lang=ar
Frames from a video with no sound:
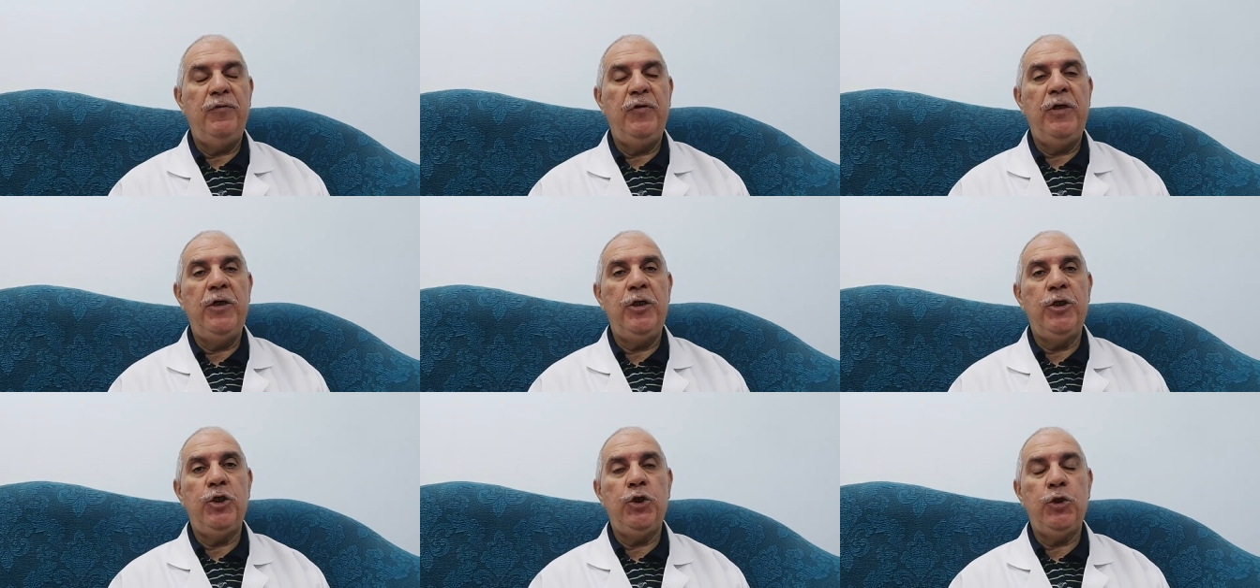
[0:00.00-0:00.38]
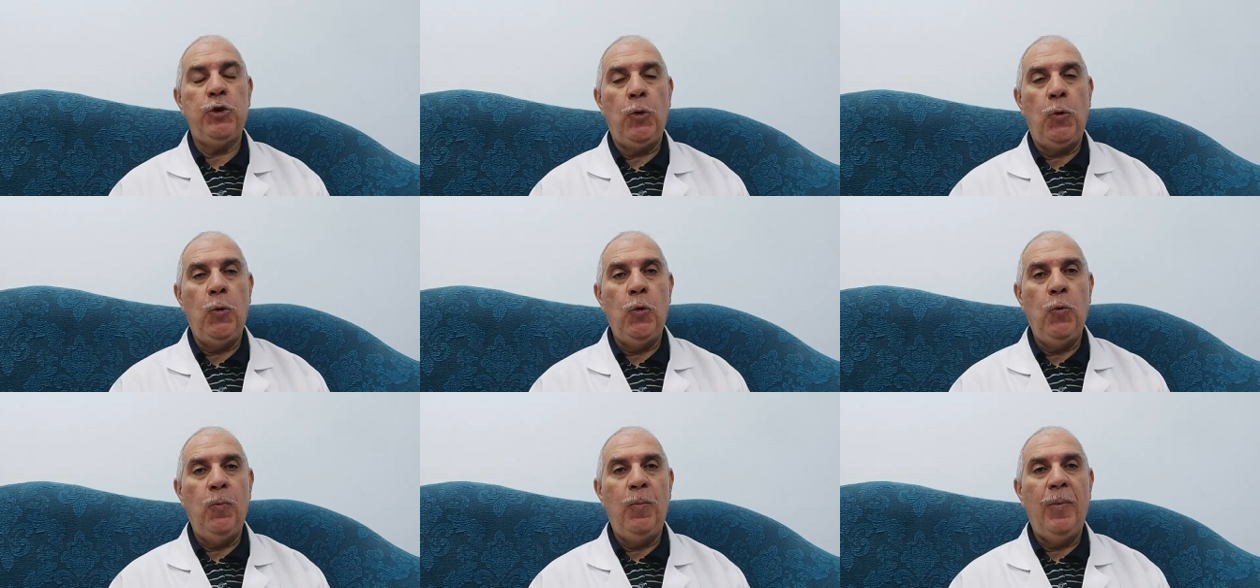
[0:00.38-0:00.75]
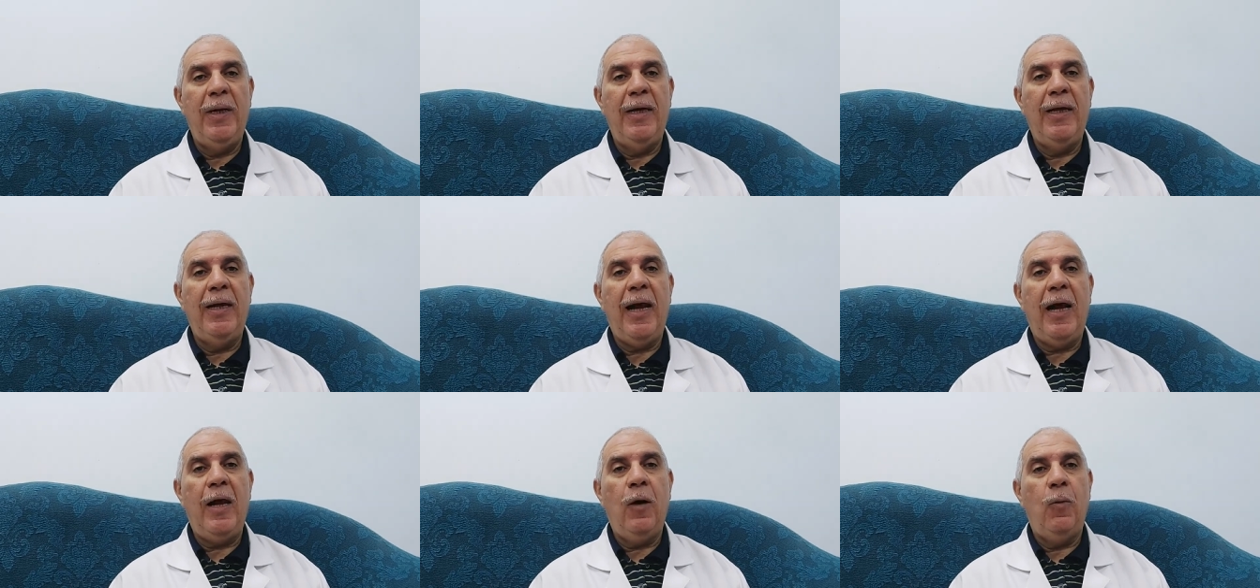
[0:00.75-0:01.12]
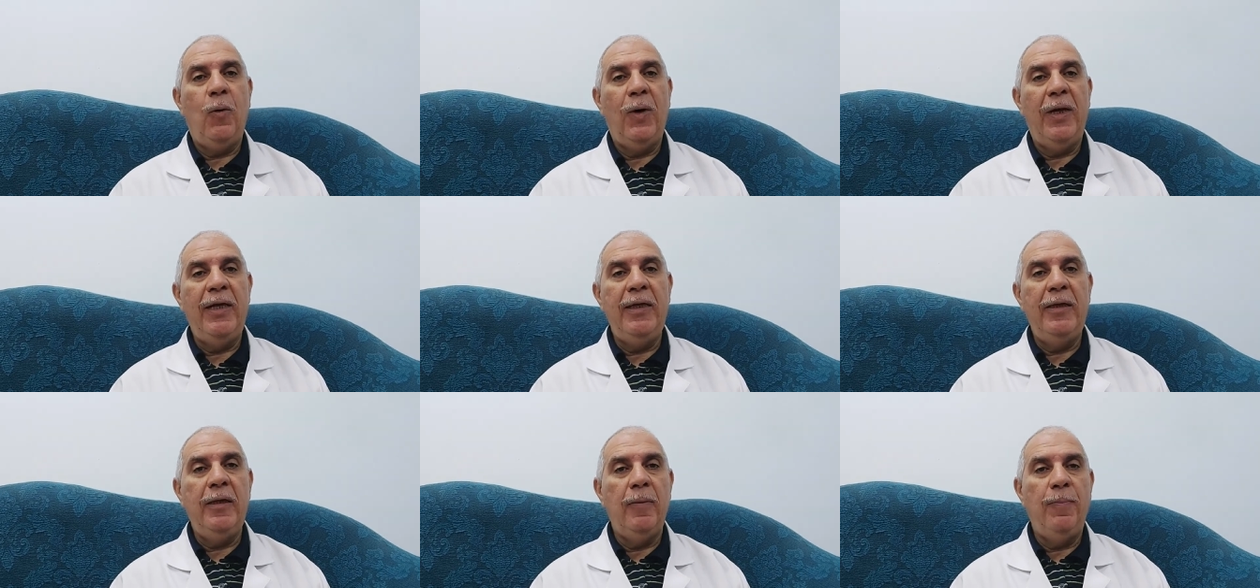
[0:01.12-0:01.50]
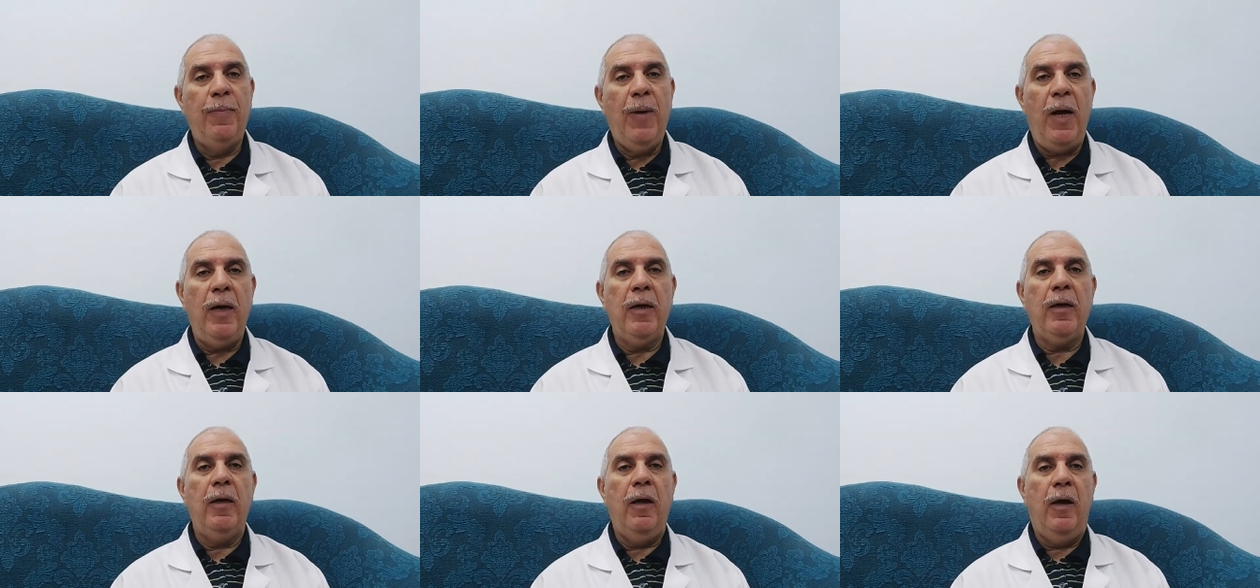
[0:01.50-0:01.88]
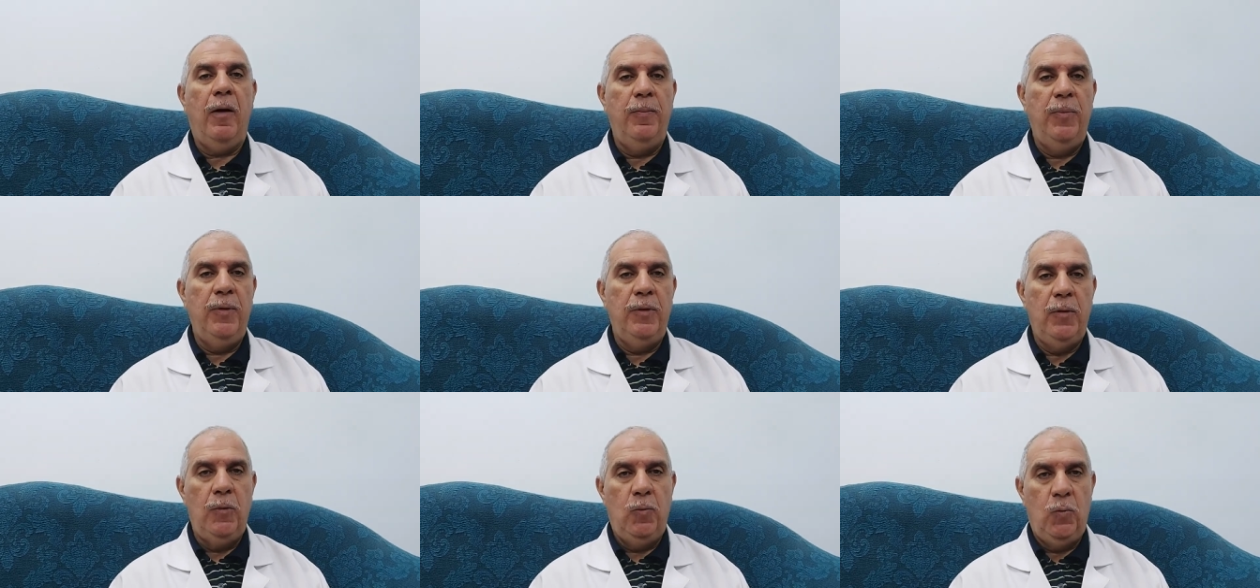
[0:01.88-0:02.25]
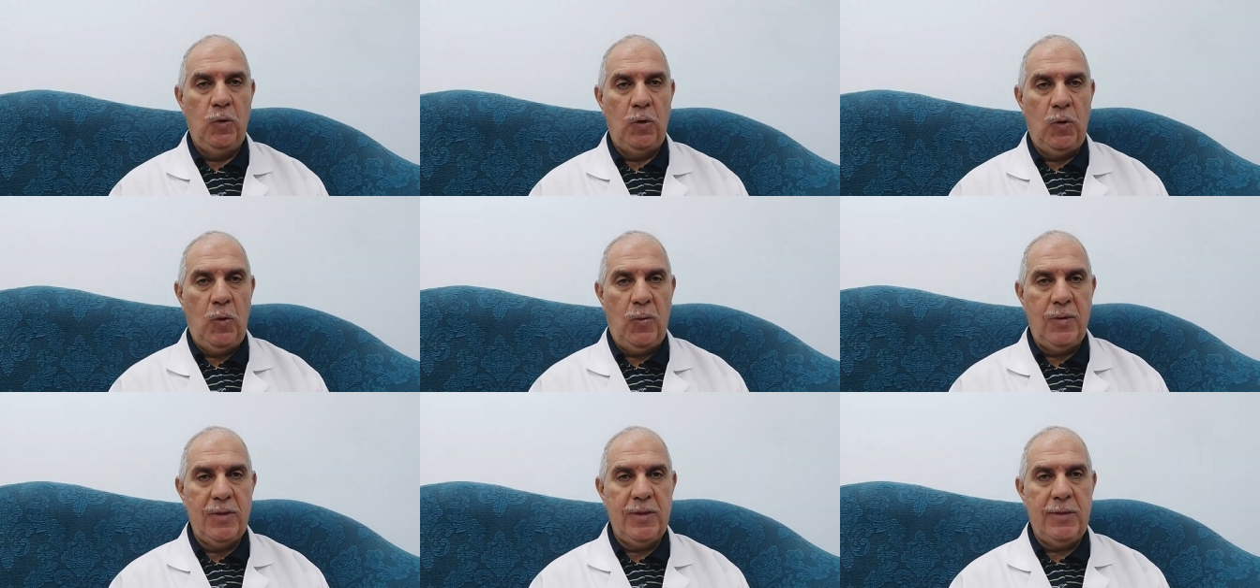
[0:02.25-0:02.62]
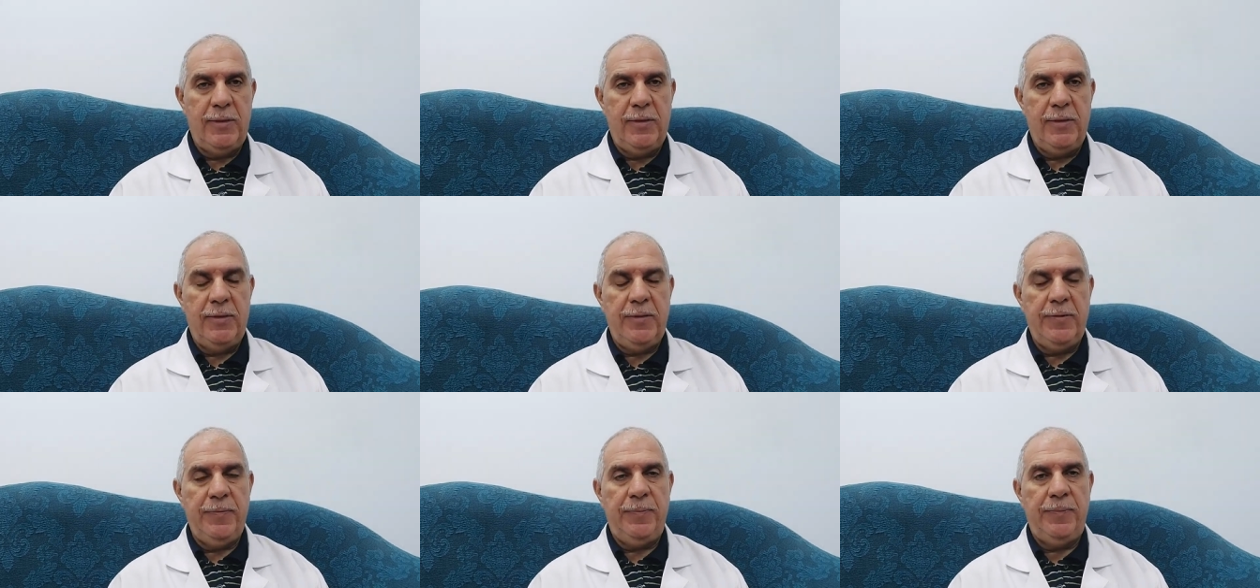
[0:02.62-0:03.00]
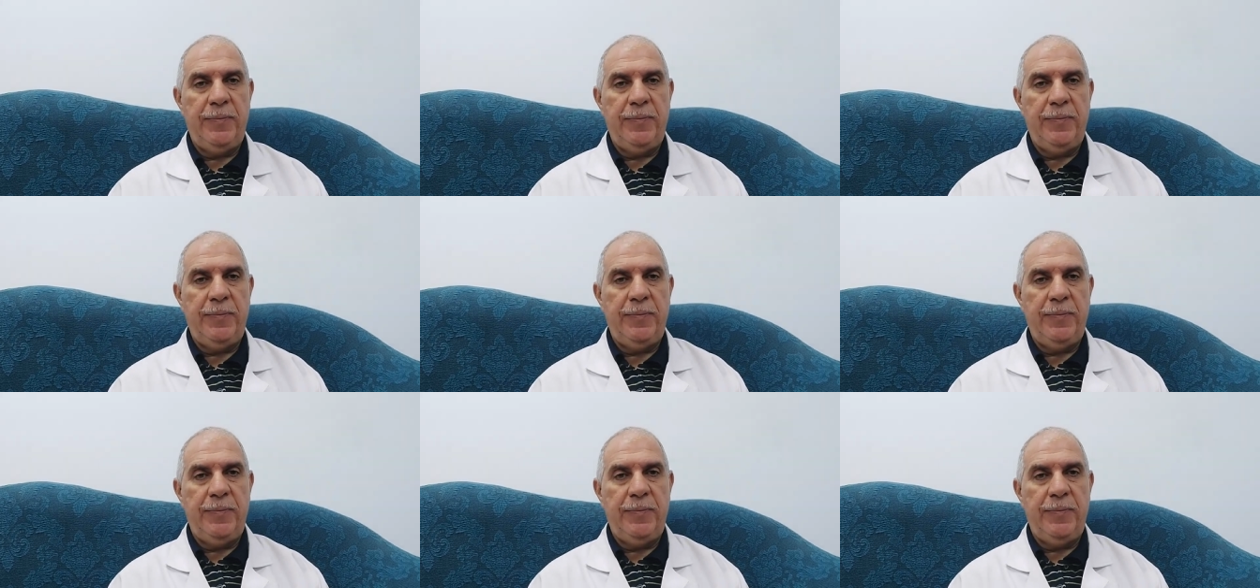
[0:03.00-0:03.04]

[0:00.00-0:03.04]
في الشعوب اللي حوالين البحر الأبيض المتوسط